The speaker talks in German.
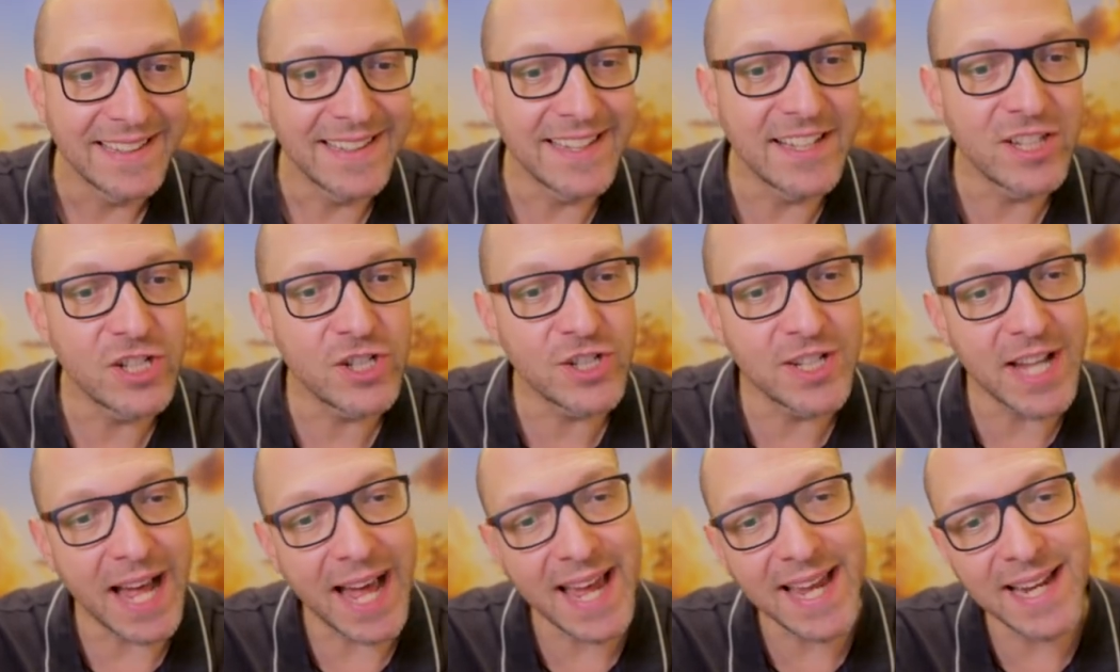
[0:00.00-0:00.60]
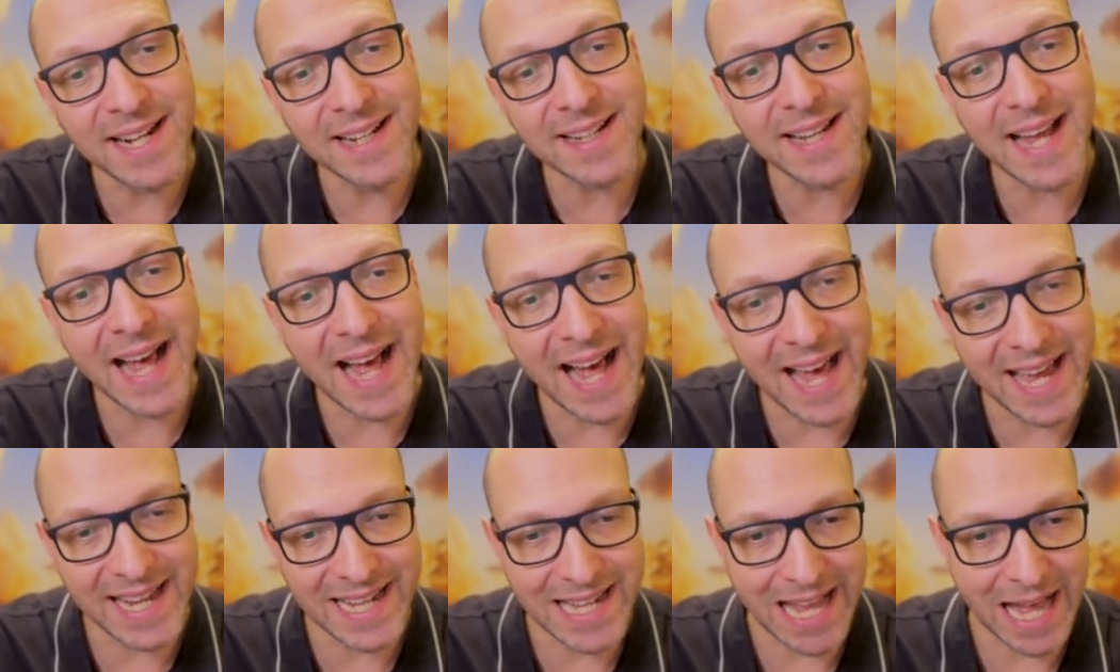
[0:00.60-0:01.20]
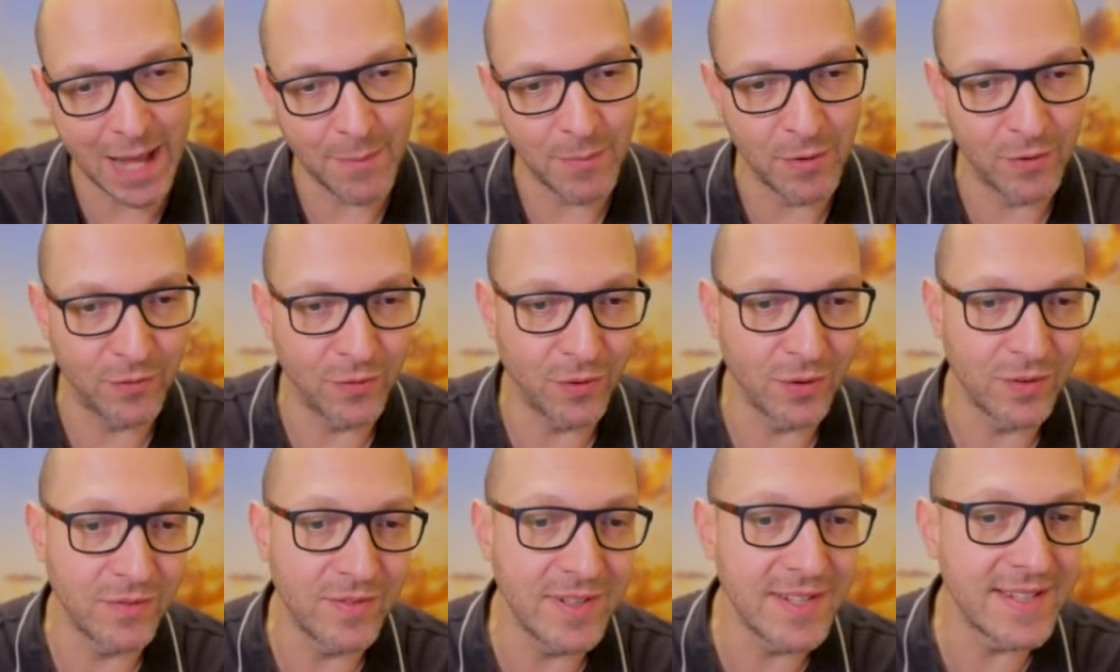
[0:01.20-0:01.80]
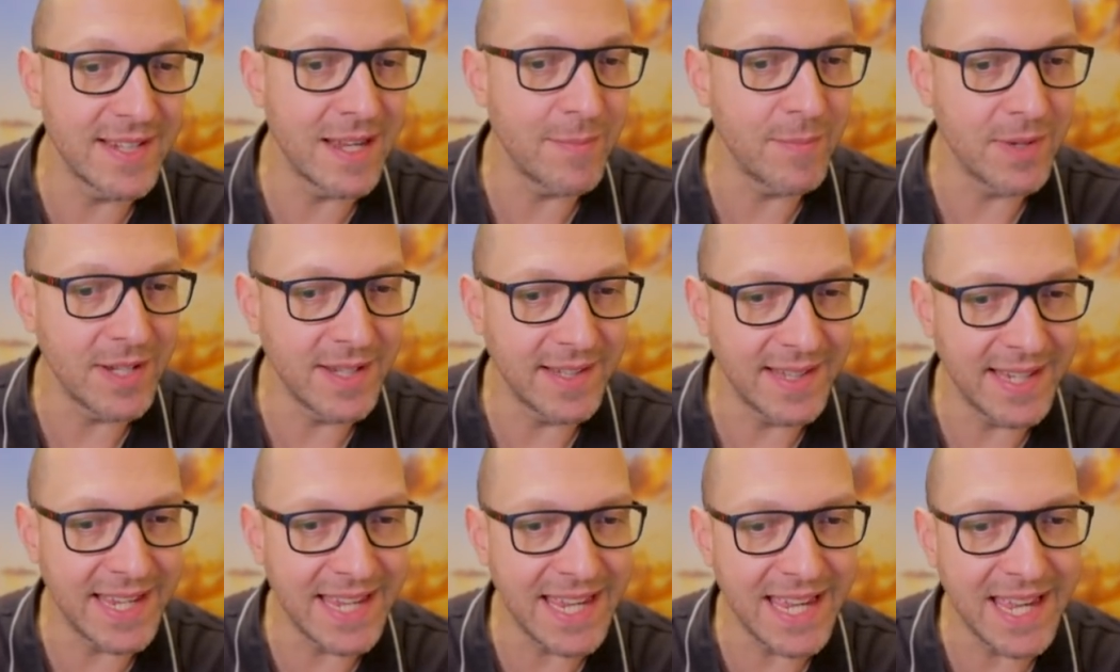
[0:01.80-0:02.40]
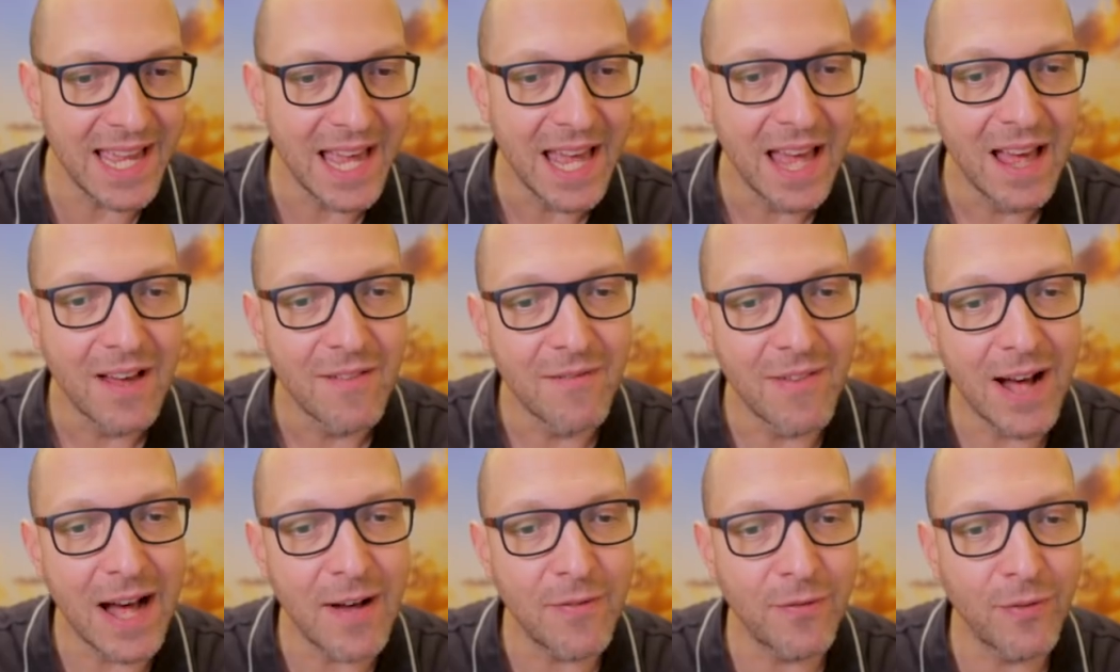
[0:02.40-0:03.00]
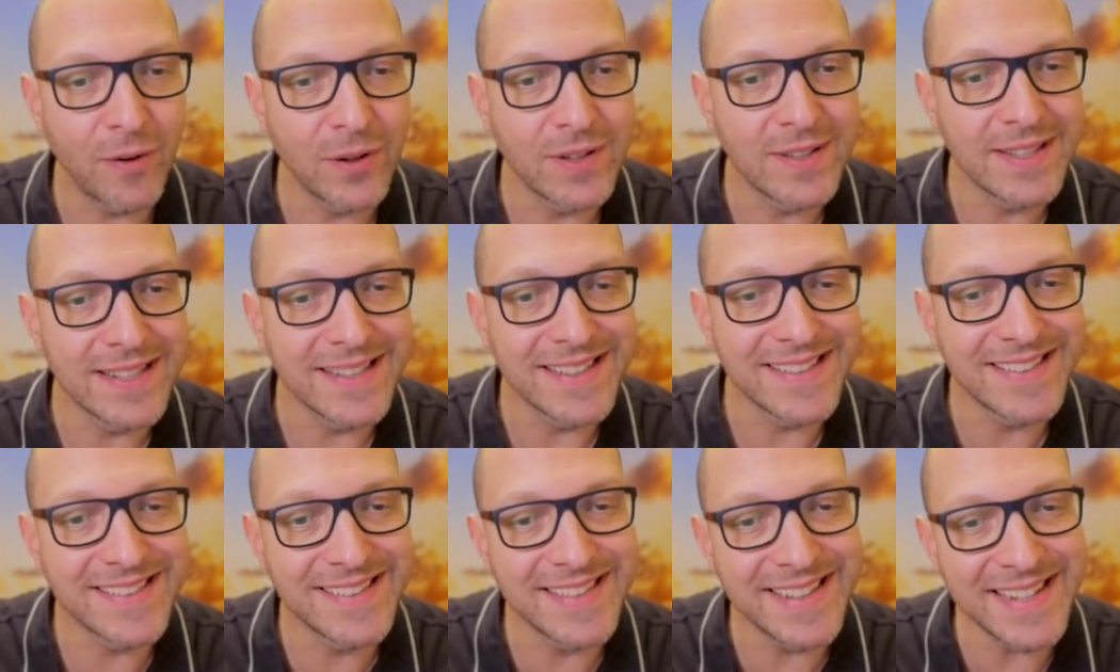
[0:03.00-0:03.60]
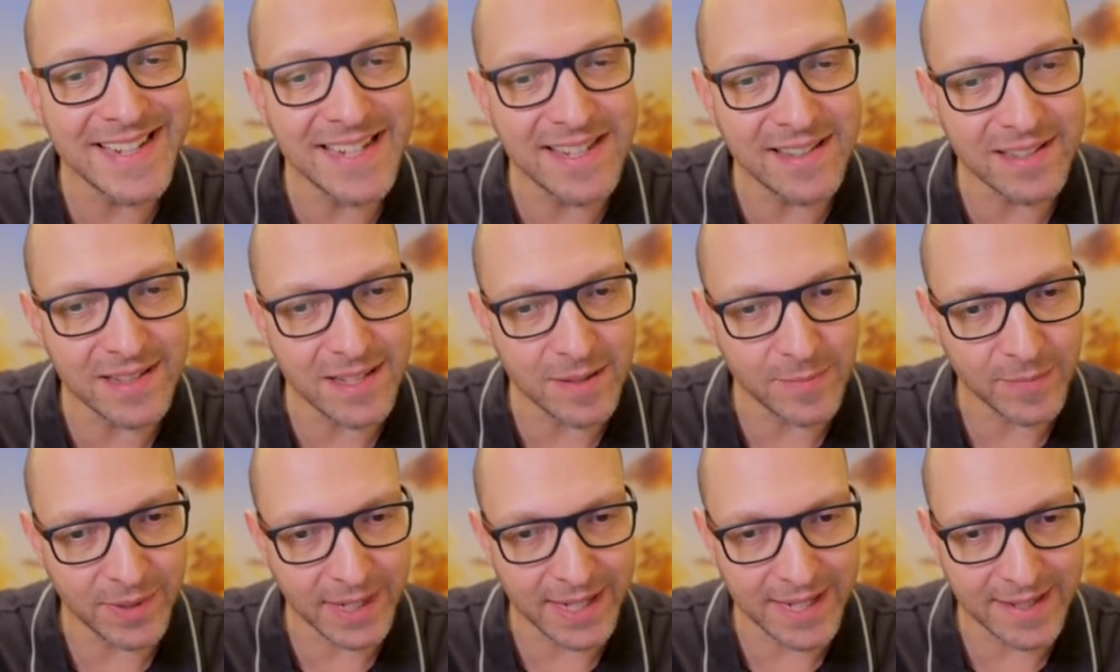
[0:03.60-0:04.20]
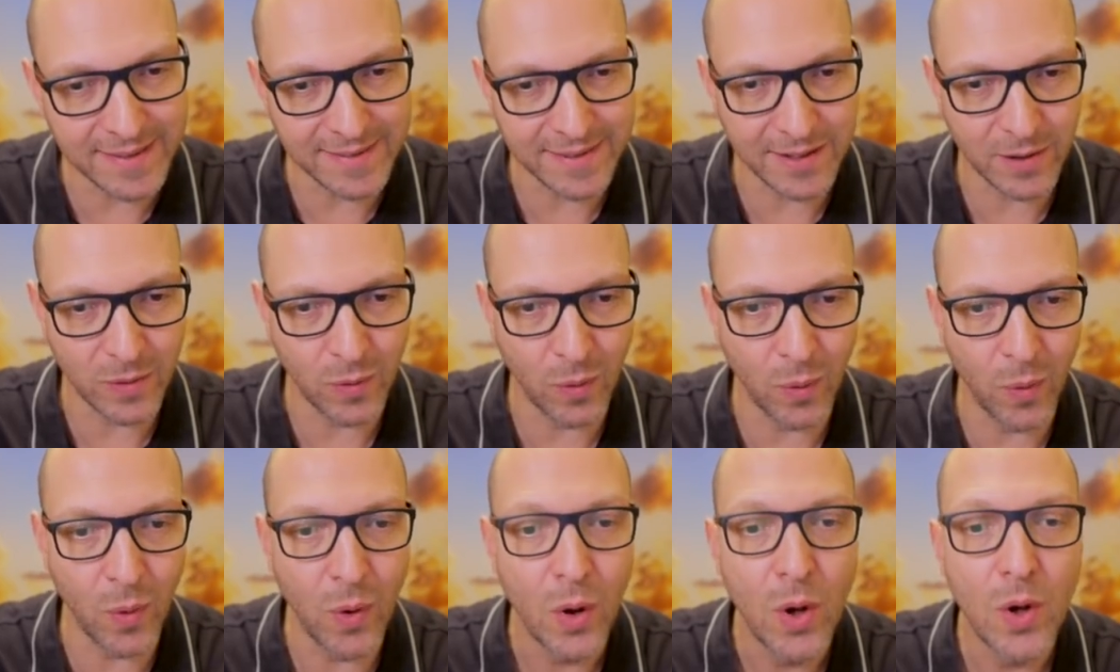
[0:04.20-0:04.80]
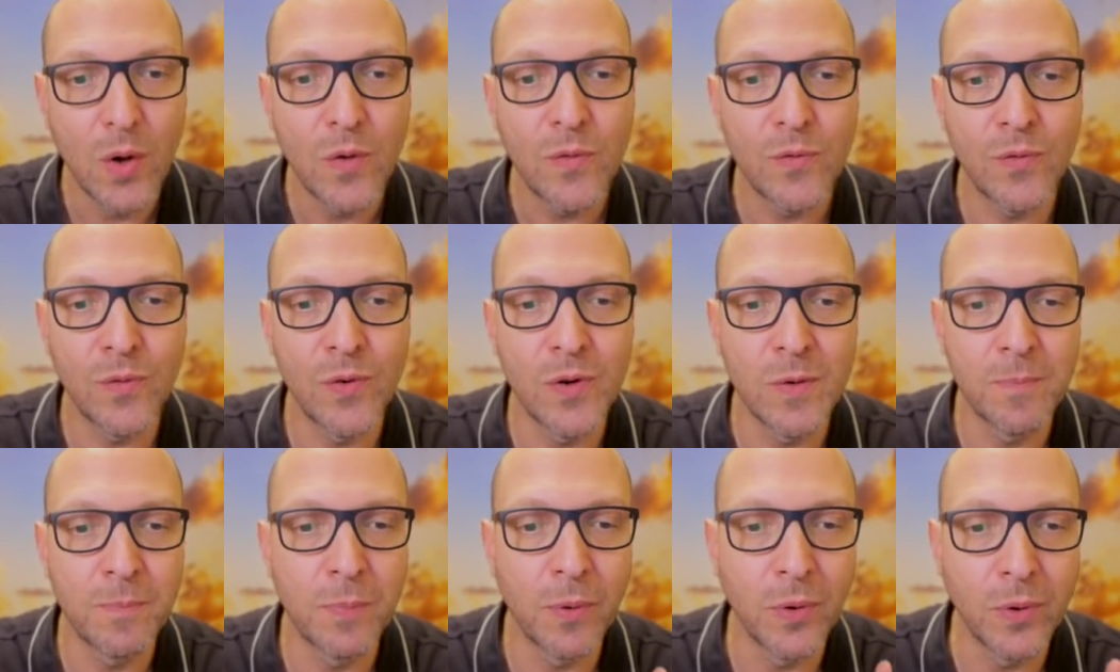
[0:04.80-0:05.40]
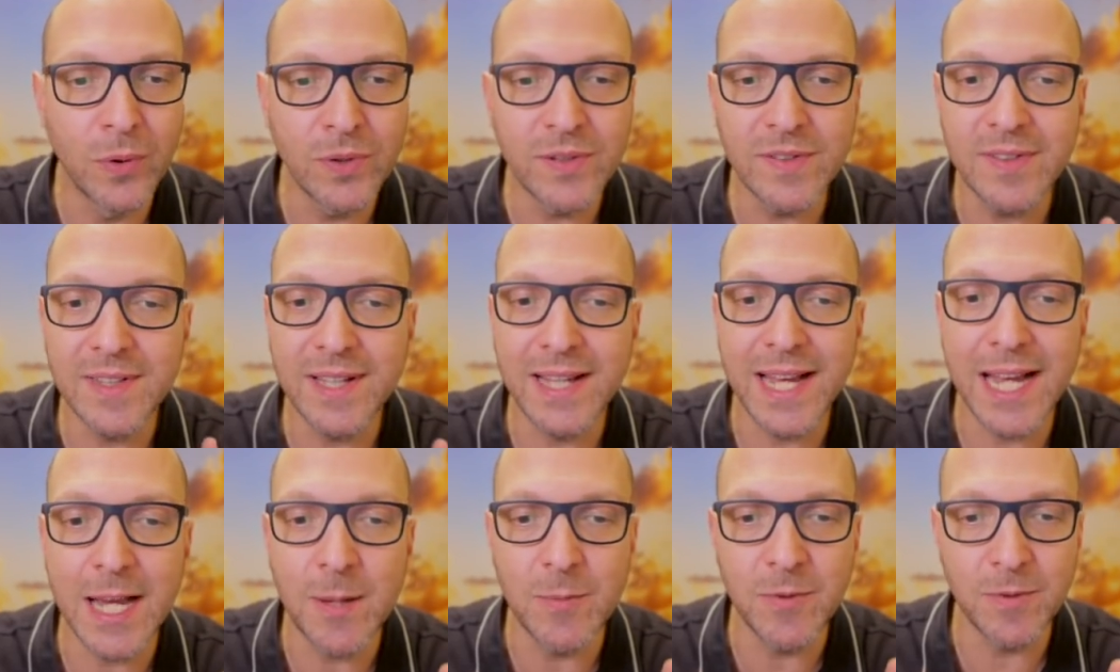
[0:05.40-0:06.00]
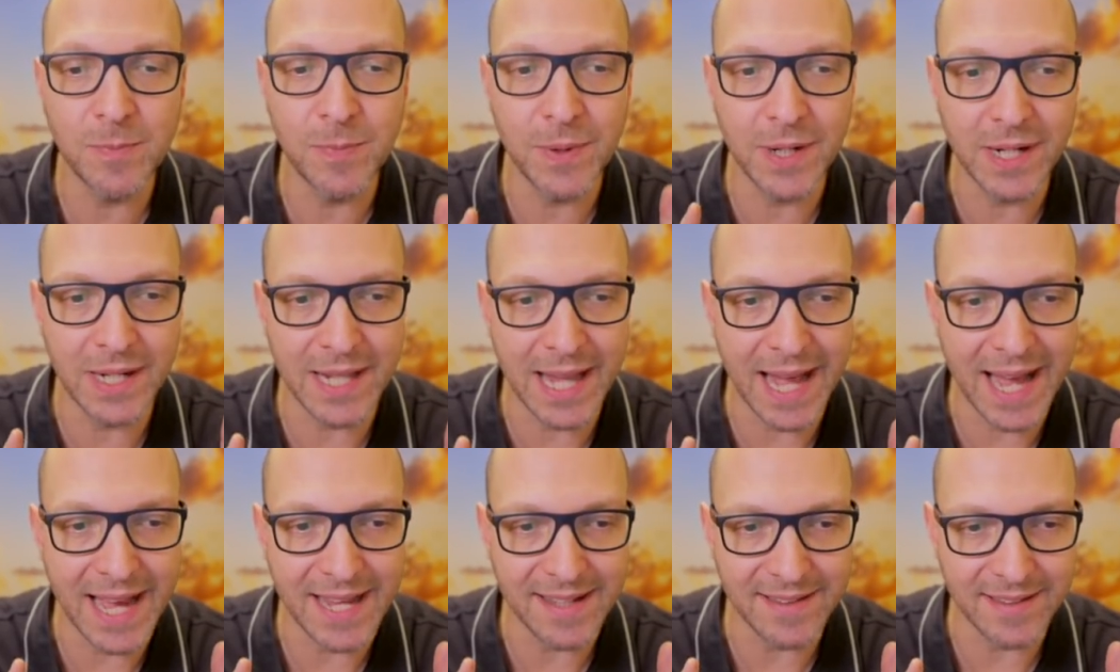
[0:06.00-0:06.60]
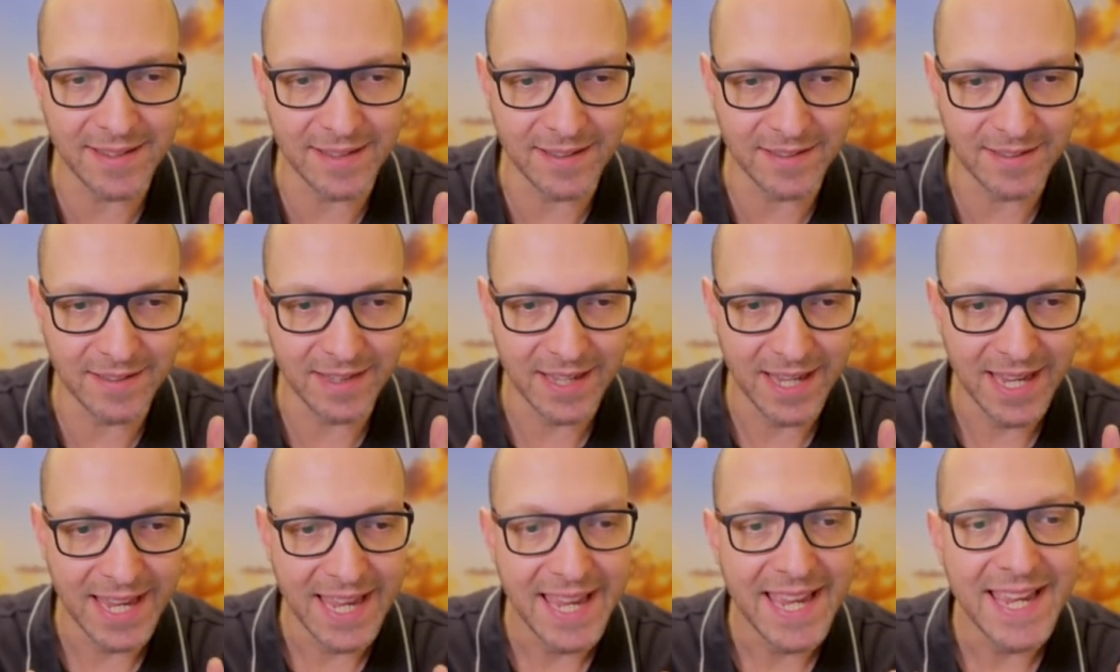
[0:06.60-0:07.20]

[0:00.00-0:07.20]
Die steigende Einnahme von Vitamin D war von sinkendem Risiko für Brustkrebs begleitet.